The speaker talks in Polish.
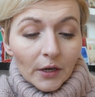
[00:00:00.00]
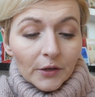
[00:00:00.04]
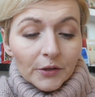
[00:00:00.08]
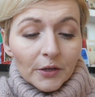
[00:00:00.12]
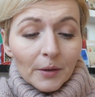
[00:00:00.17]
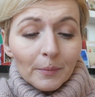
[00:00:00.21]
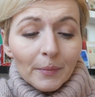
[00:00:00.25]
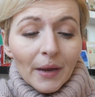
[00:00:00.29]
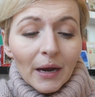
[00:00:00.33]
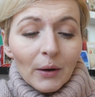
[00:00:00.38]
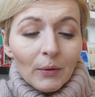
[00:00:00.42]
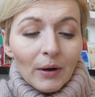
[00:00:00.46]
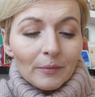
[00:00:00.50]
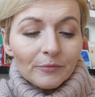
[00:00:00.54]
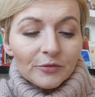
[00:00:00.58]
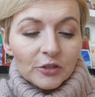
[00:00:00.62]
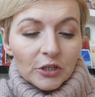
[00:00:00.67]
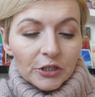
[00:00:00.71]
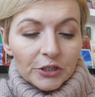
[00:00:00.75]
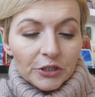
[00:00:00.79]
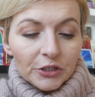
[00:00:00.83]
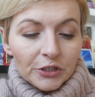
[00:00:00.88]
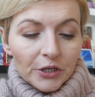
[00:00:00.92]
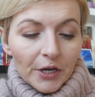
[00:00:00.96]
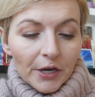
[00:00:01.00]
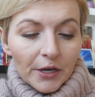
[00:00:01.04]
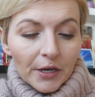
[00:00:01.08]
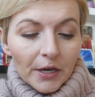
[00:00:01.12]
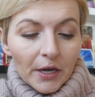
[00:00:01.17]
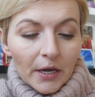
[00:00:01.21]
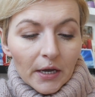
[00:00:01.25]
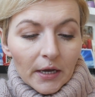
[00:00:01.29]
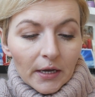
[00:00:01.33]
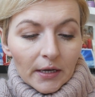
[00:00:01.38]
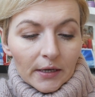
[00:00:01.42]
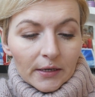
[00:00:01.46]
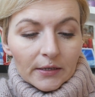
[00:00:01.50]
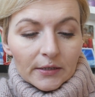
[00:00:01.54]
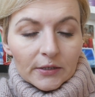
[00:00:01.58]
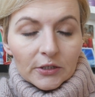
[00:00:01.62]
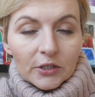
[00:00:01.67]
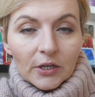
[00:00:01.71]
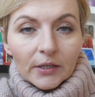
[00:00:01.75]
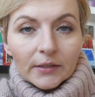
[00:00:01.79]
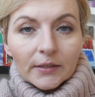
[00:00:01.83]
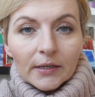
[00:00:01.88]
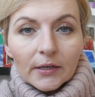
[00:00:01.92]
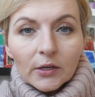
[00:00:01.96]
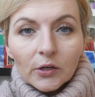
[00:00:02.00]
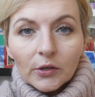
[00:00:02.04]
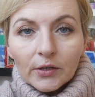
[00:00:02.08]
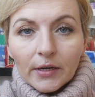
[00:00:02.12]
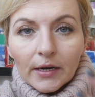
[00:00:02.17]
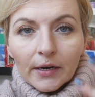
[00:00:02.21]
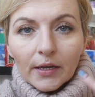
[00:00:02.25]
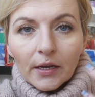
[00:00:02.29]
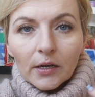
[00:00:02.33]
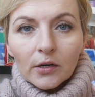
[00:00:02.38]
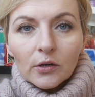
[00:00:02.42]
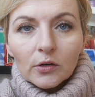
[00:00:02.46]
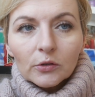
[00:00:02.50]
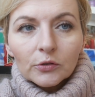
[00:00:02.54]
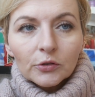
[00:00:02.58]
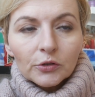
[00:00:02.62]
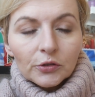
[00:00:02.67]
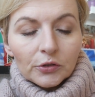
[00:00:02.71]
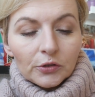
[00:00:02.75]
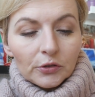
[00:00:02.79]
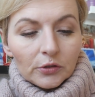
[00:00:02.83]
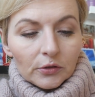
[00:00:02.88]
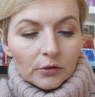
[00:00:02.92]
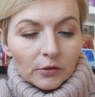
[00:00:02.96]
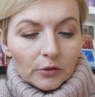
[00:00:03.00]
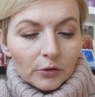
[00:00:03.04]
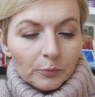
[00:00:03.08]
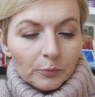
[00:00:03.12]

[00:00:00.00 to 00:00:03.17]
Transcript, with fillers: Nie miałam wcześniej e, żadnego jakiegoś e,